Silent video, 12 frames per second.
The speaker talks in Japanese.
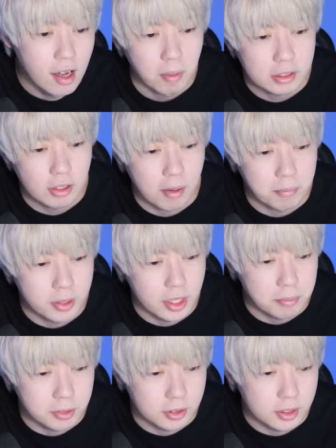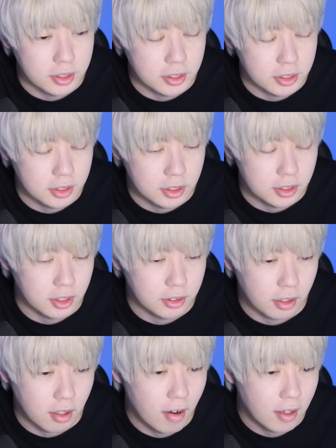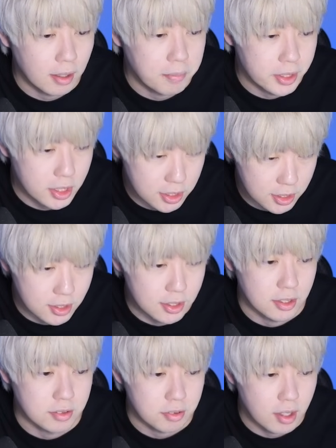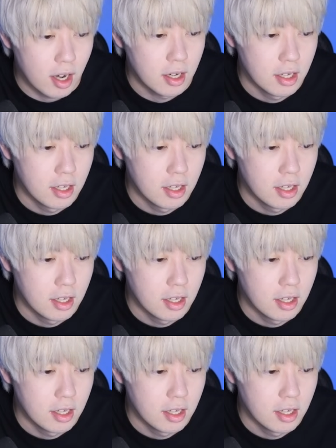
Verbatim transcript: まあ、あとはブレーブスに在籍された川上憲伸さんとか、